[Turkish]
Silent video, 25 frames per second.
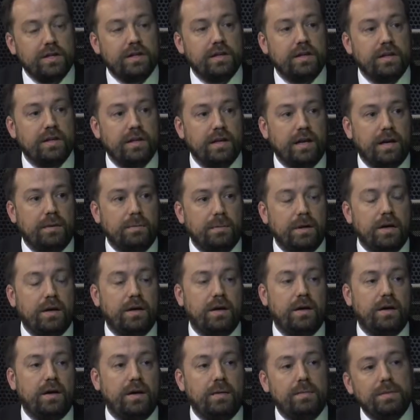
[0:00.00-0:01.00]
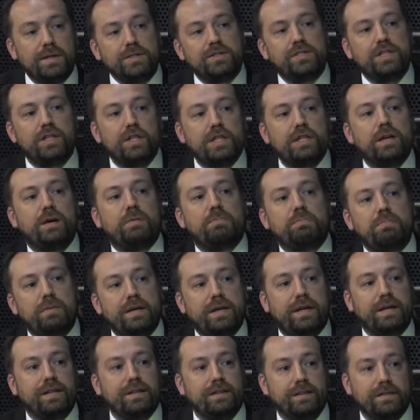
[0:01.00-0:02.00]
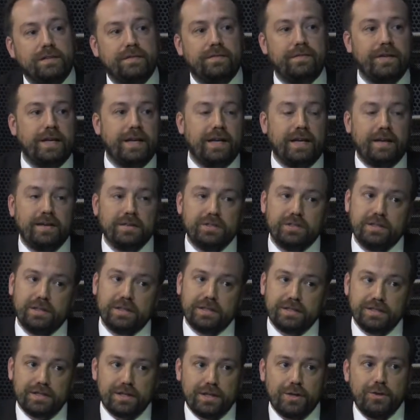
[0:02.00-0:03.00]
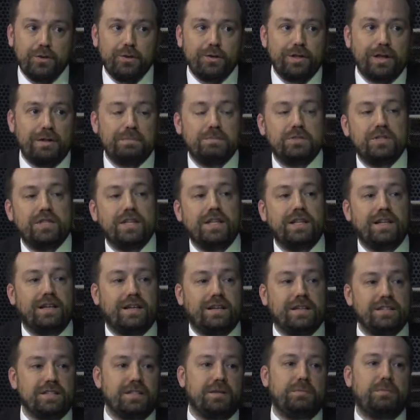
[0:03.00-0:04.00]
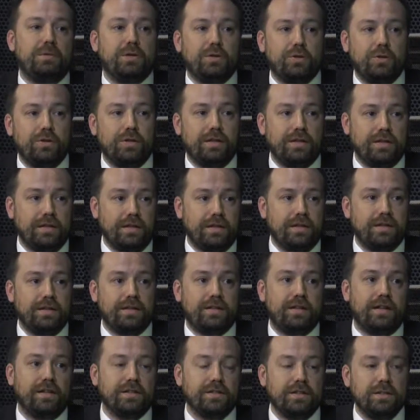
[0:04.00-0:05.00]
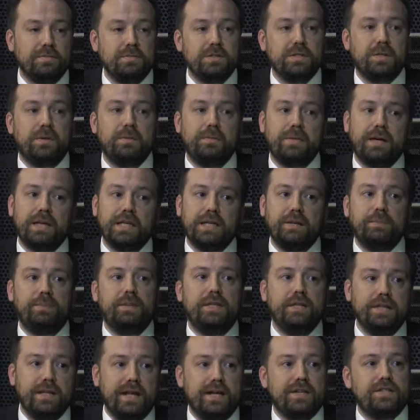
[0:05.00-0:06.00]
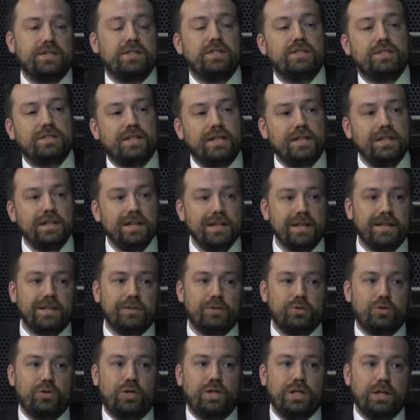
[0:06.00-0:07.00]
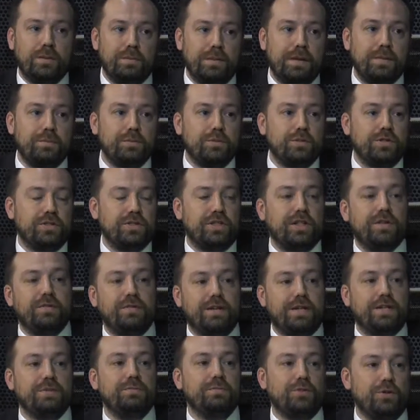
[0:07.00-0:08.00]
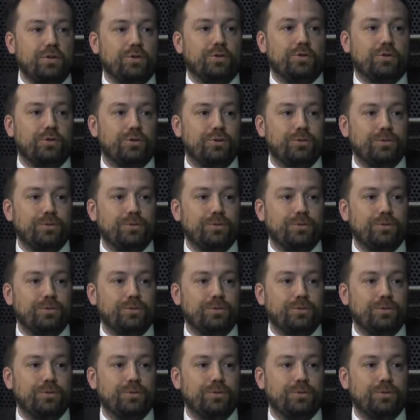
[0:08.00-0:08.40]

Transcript: E, ama amaç iyi yapmayan veya işte kısa yoldan bir şeyler kazanmak olanları kattığımız zaman belki binlerce insan şu anda ben bu işte varım diyordur.